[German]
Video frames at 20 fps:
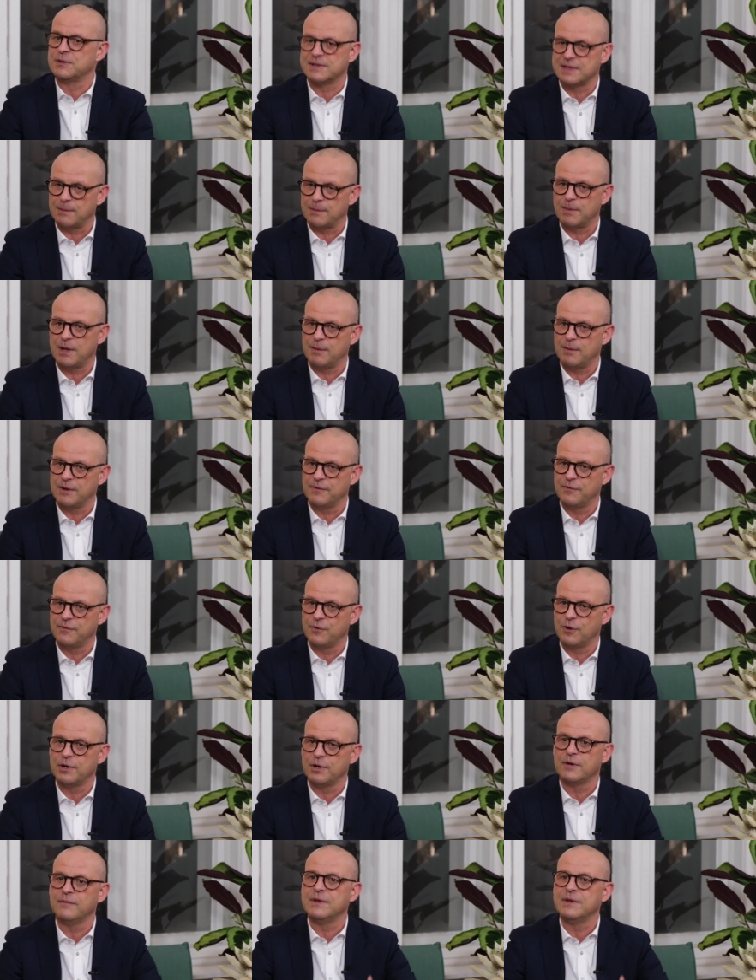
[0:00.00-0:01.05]
eine Zusammenarbeit
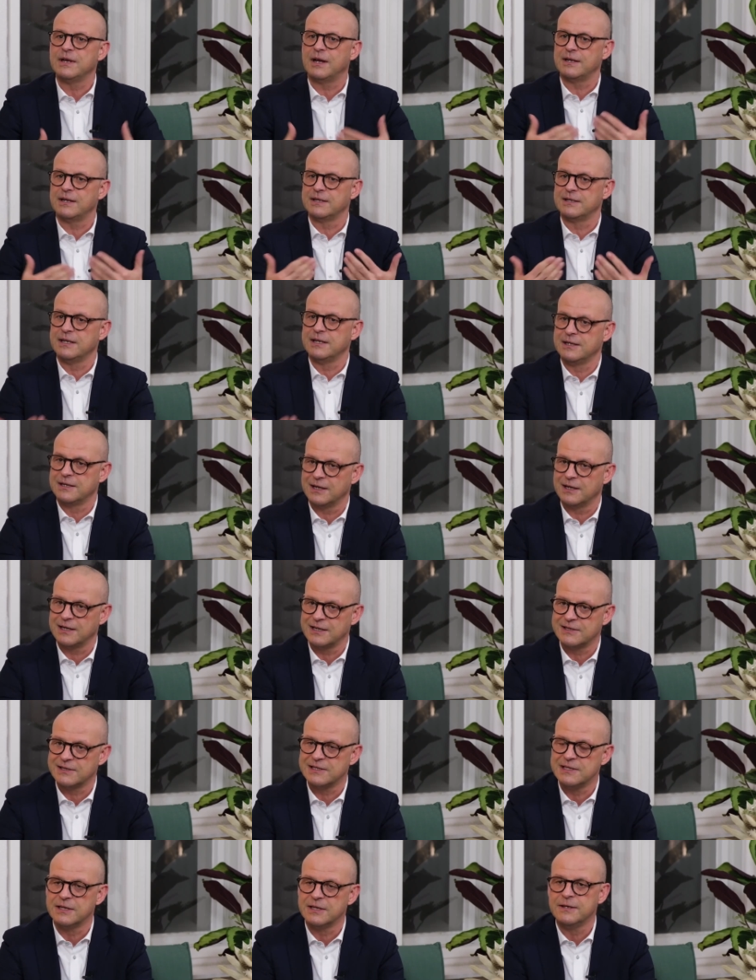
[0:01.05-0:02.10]
fördere, wie kann ich
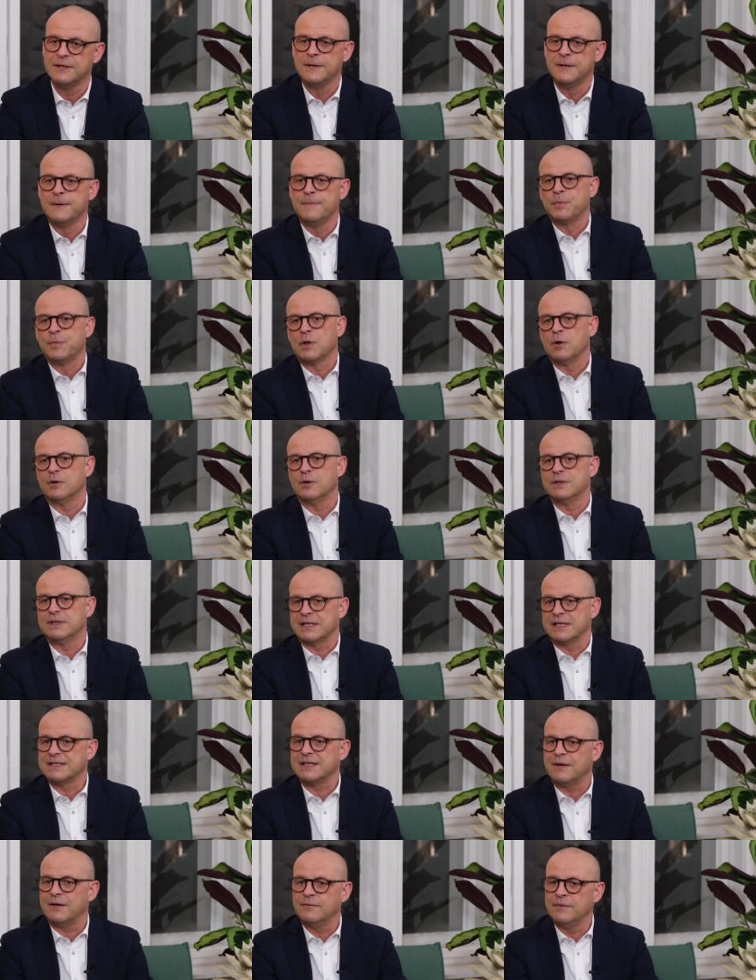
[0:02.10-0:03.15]
digitalisieren. Und
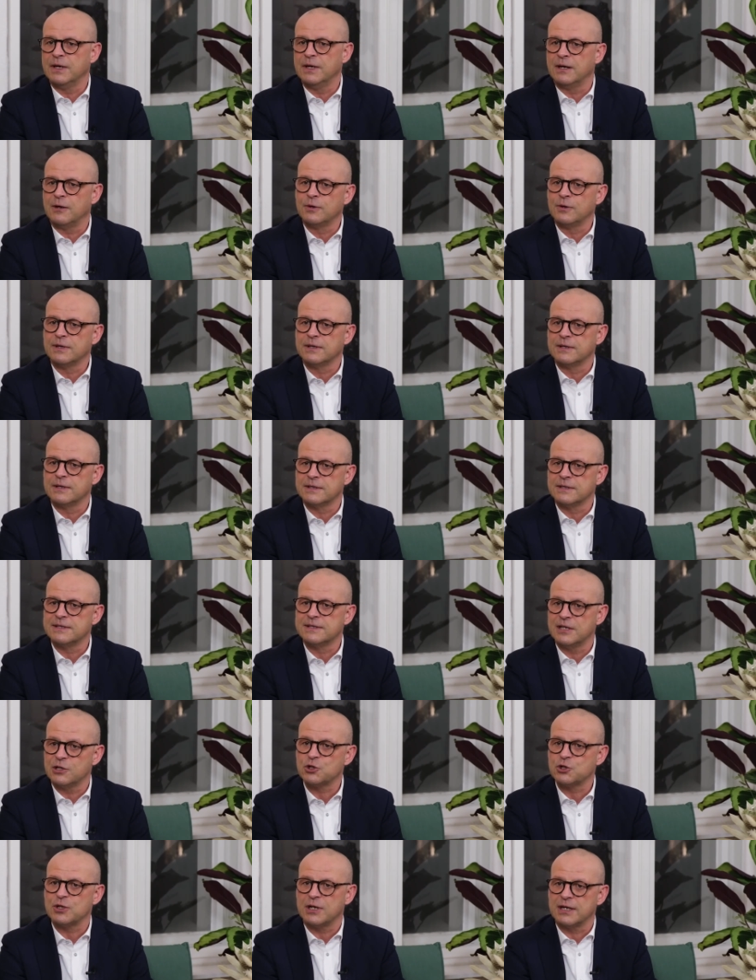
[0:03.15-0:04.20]
das haben wir auch äh,
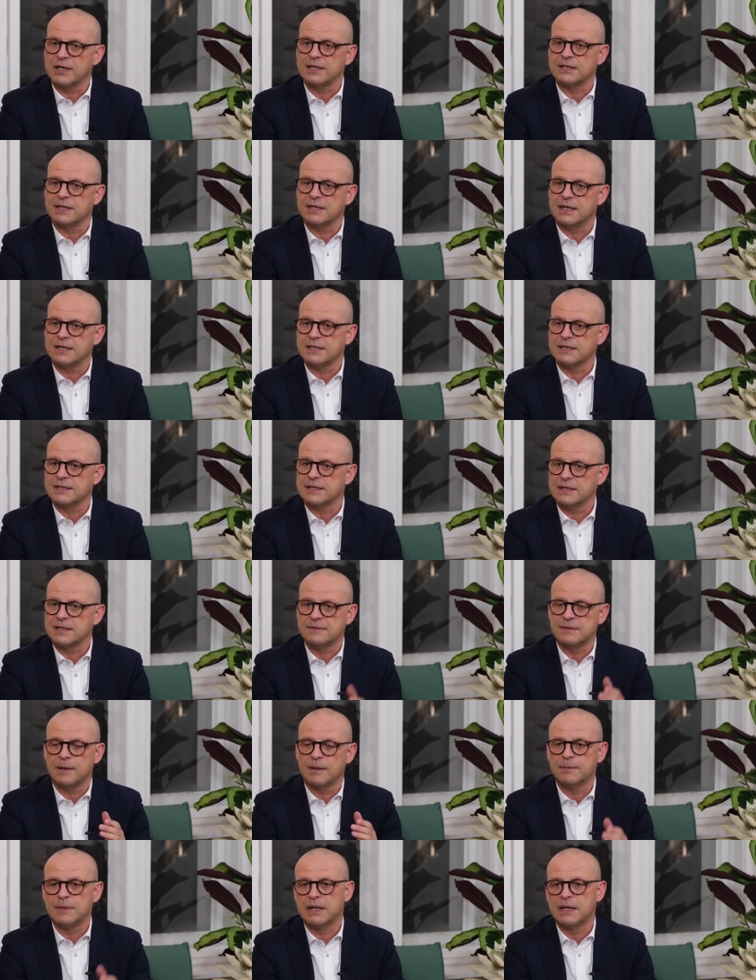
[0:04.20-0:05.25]
sehr stark getan. Das
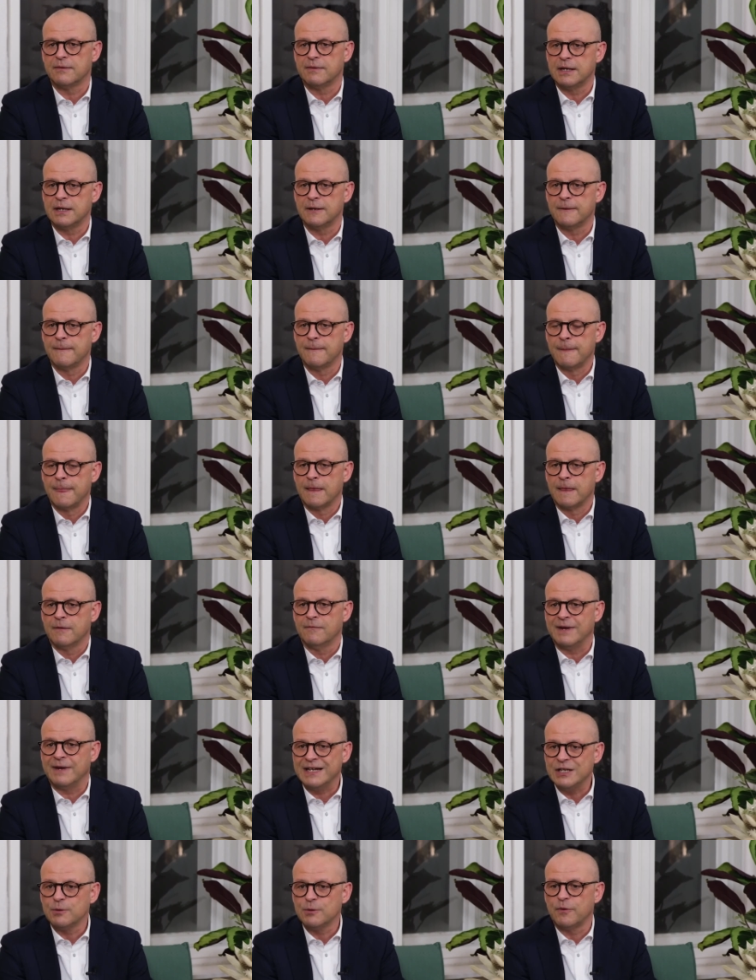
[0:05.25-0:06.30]
heißt, wir haben mittlerweile
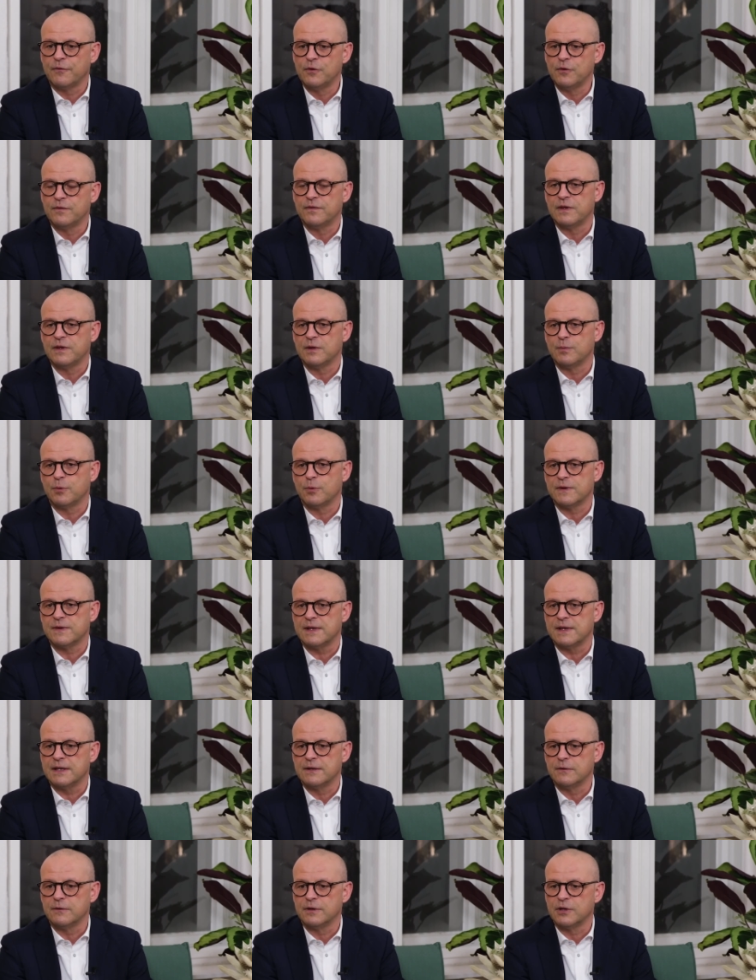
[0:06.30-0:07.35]
weit über 50
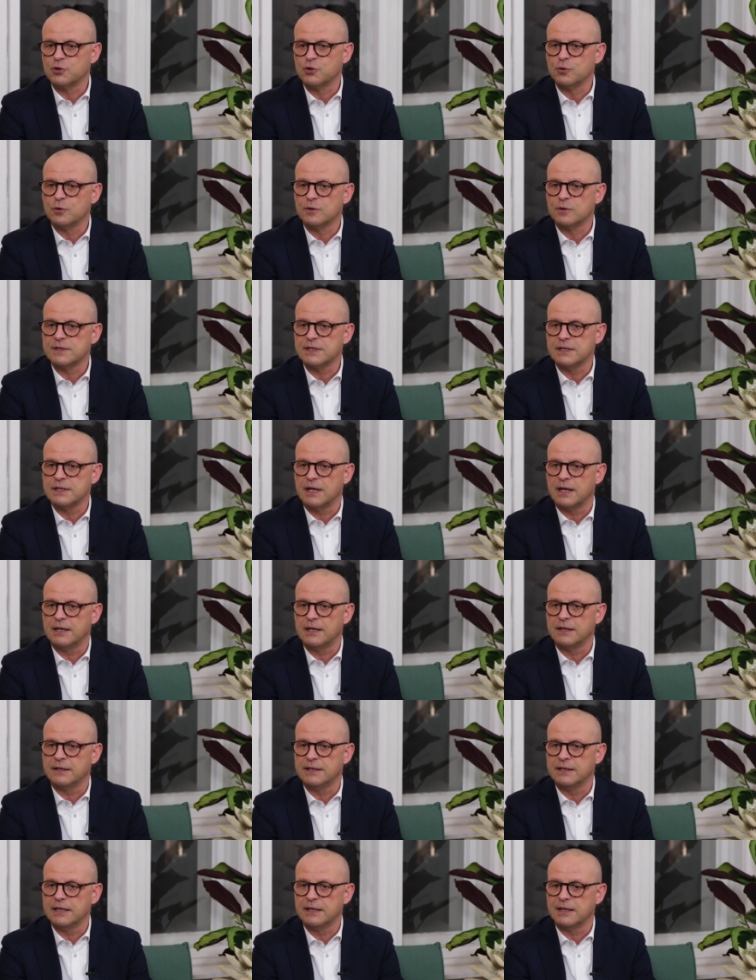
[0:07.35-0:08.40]
Prozent unserer
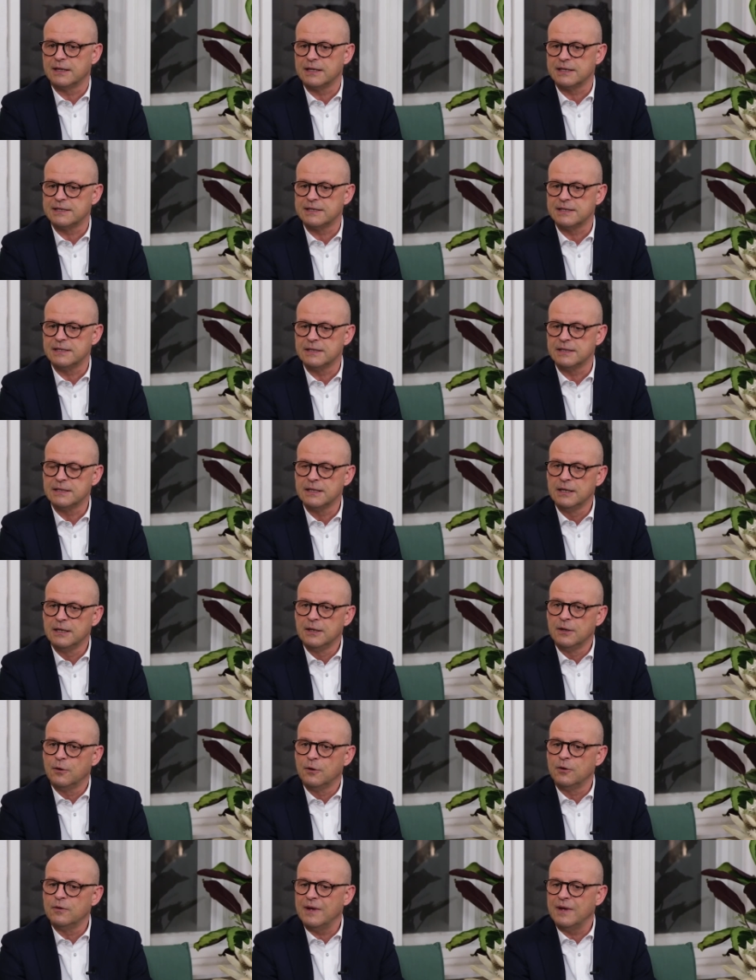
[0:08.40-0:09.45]
Schulungsinhalte digitalisiert
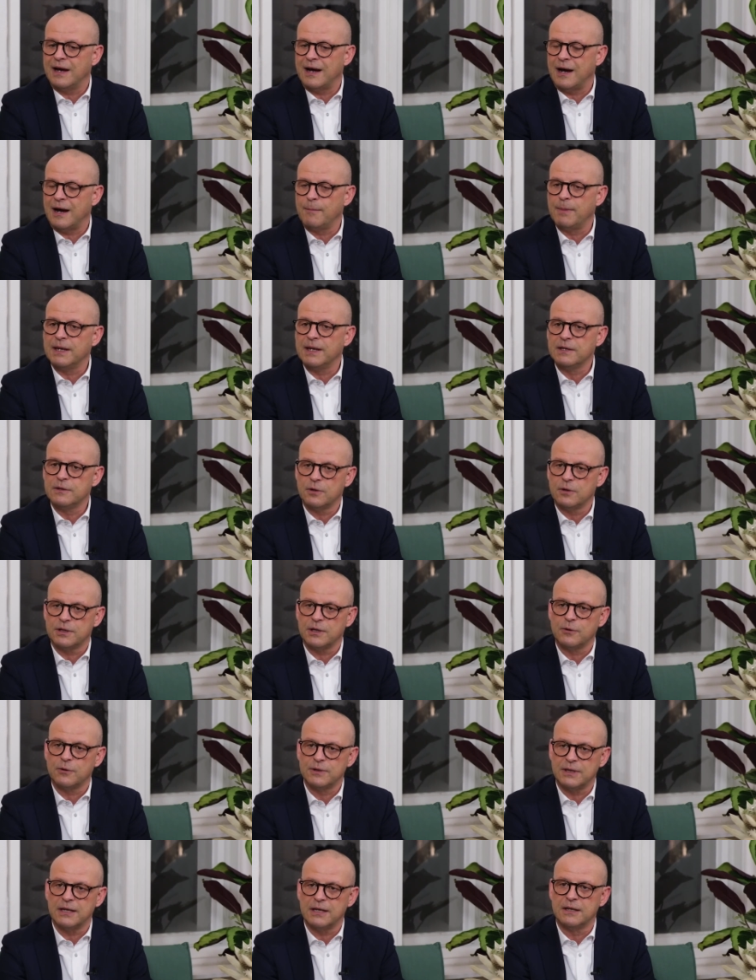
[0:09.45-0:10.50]
und arbeiten dort
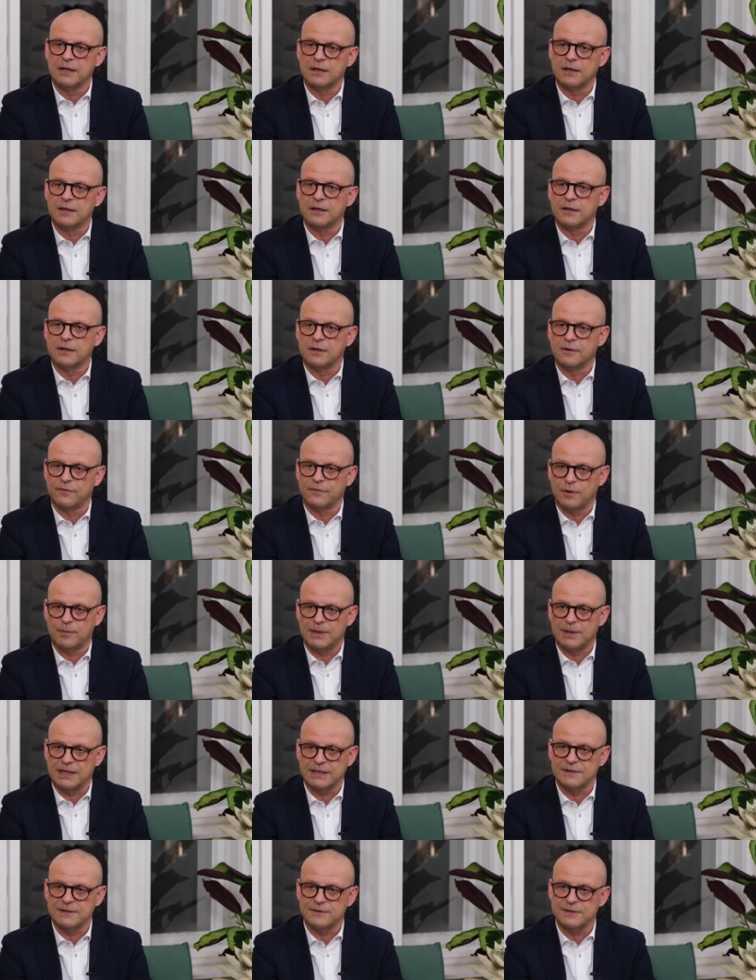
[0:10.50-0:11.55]
auch in anderen äh,
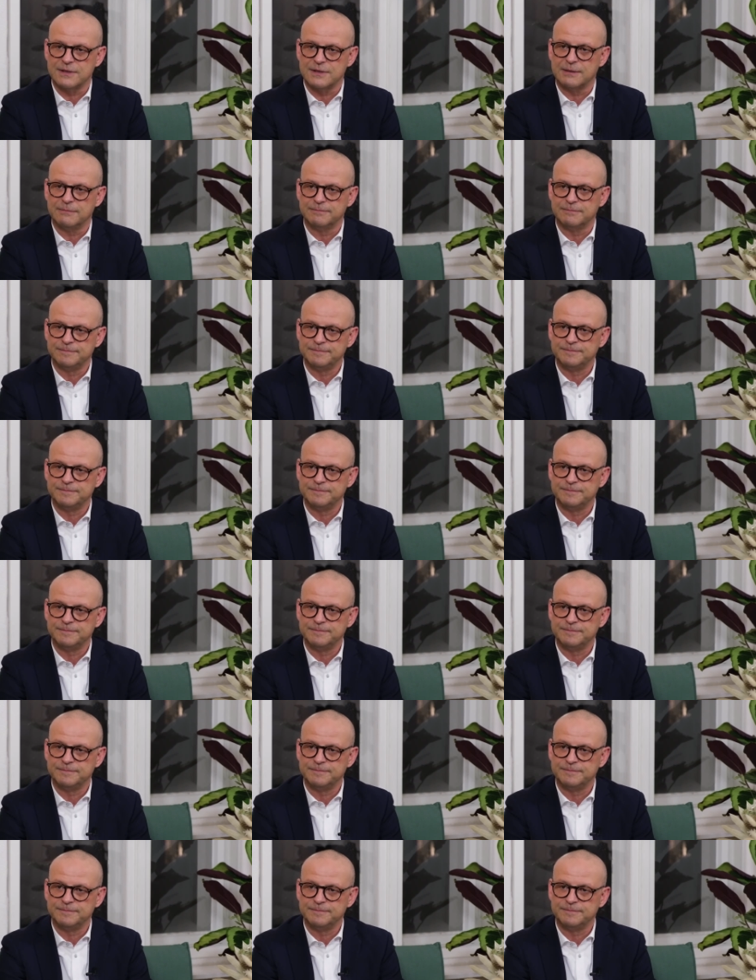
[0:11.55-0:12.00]
Formaten zusammen.